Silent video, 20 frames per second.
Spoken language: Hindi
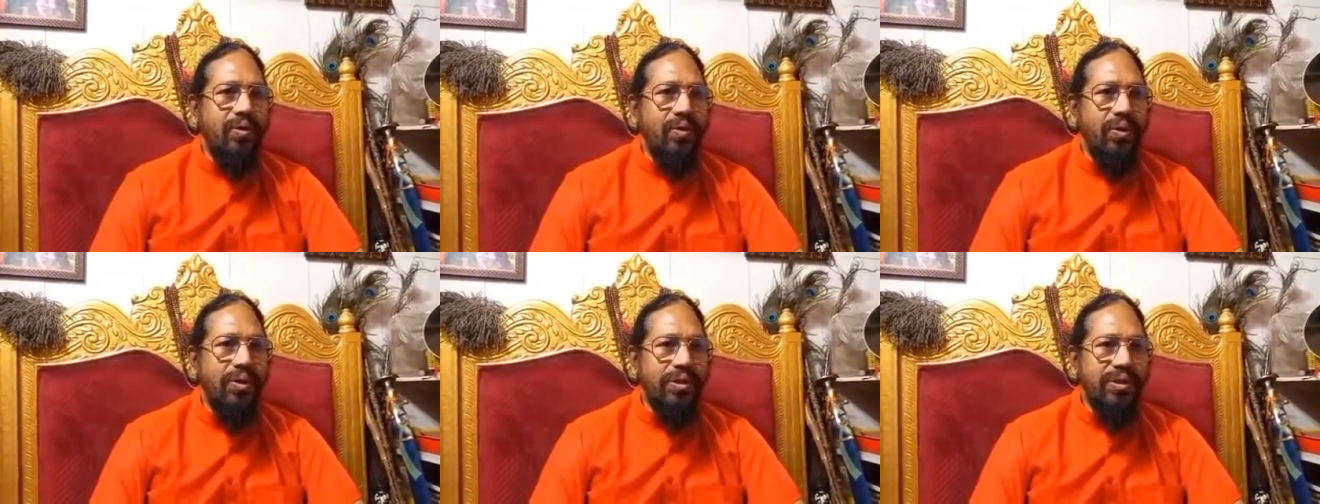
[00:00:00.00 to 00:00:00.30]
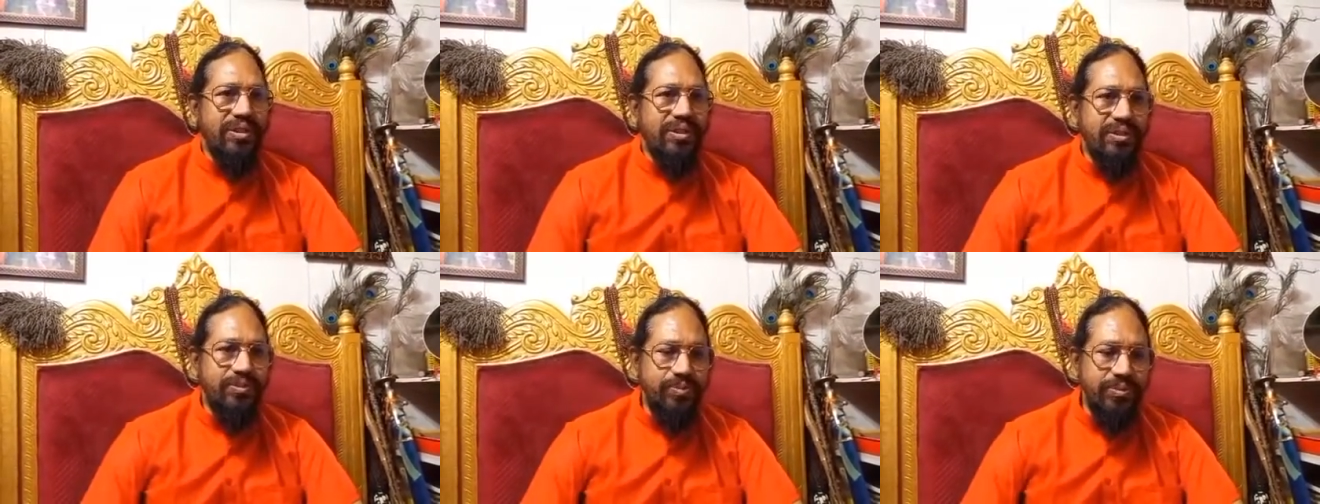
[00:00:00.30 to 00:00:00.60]
और
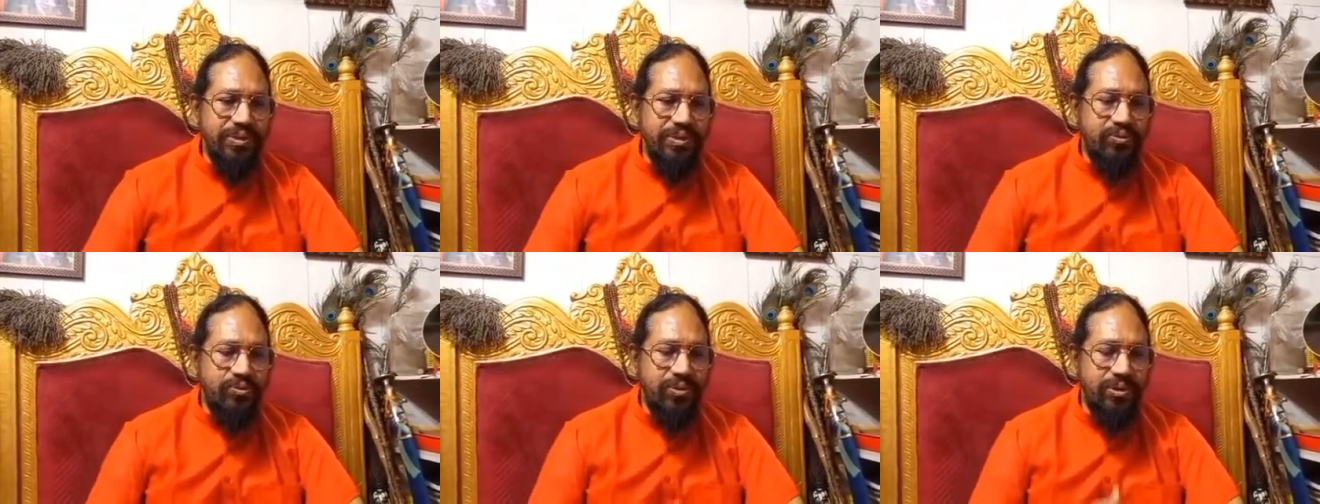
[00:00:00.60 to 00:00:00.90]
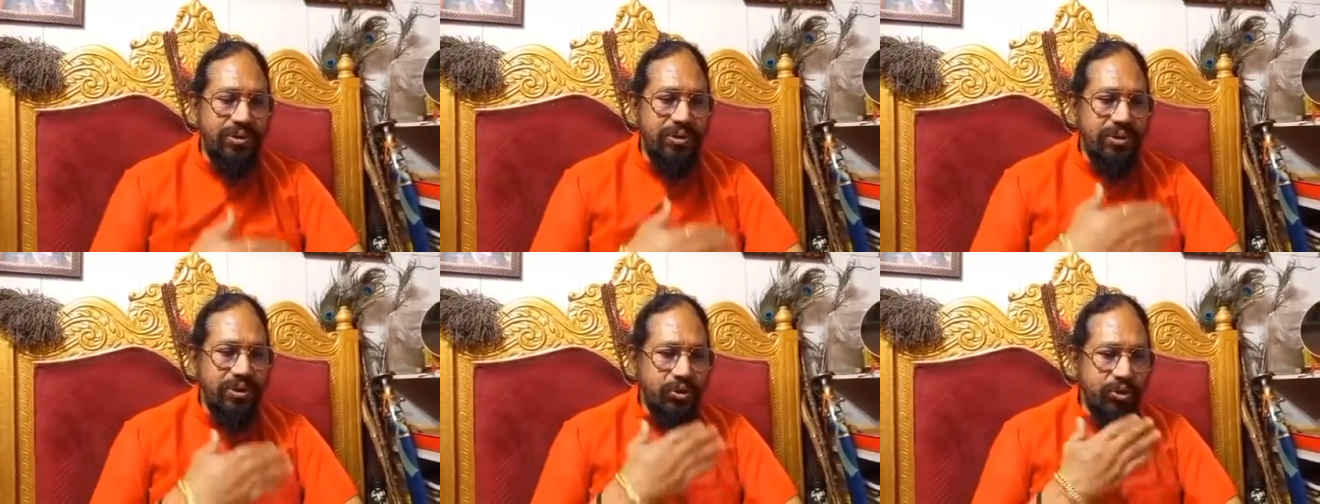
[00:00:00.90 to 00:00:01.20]
इसमें
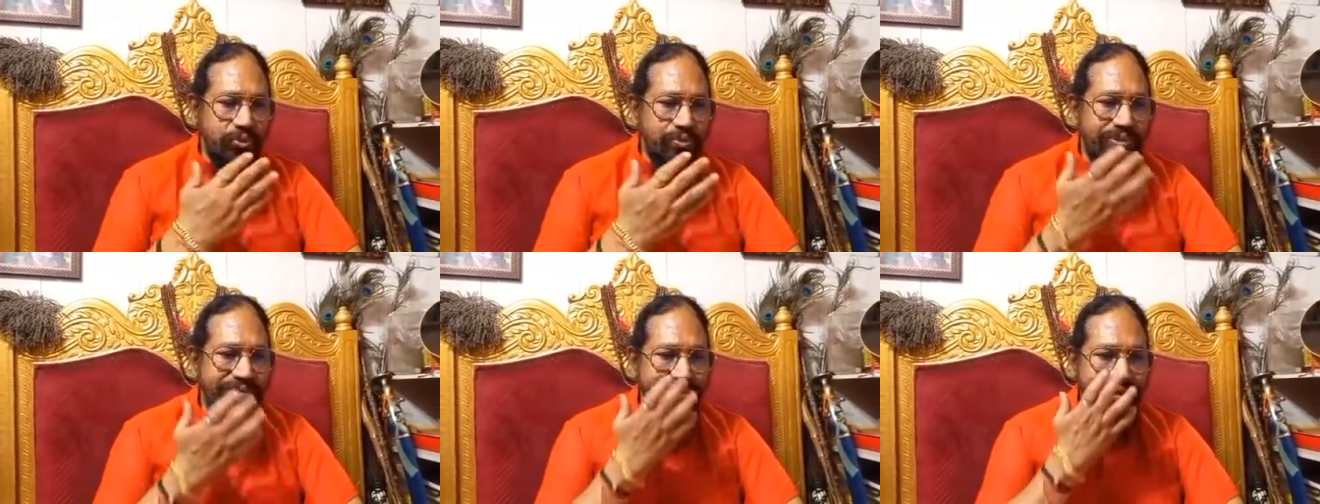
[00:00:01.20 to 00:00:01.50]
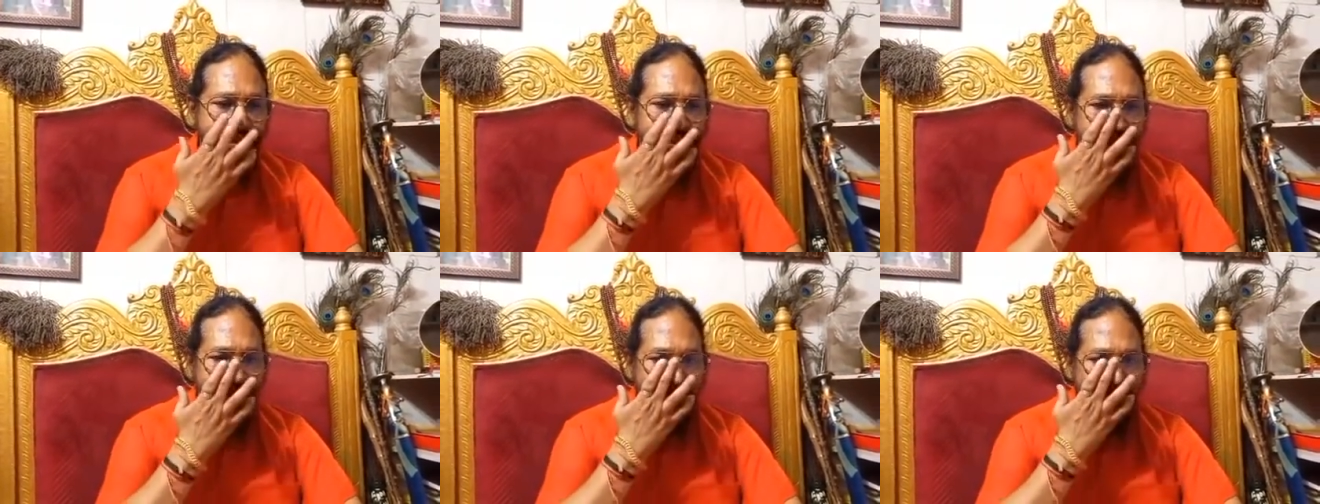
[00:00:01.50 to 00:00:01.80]
क्योंकि ऋतु
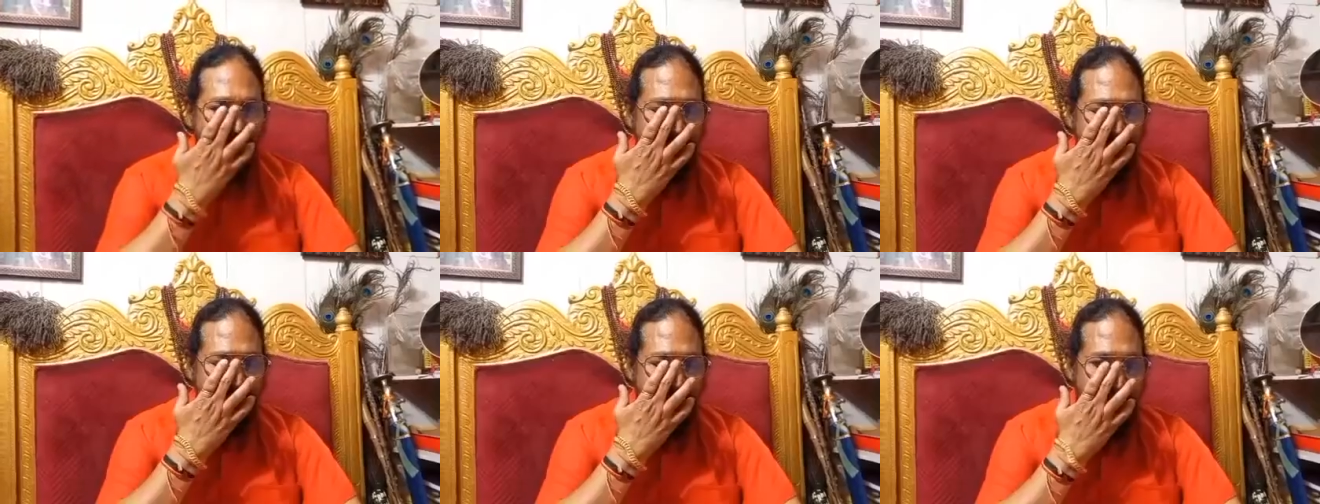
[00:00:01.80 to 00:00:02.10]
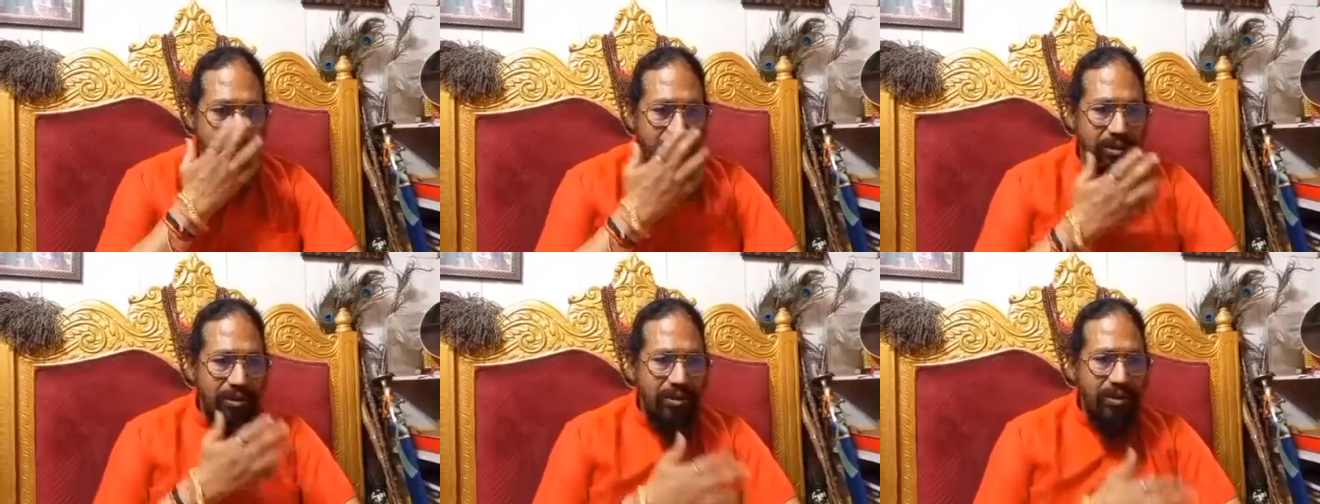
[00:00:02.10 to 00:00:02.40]
परिवर्तन होता है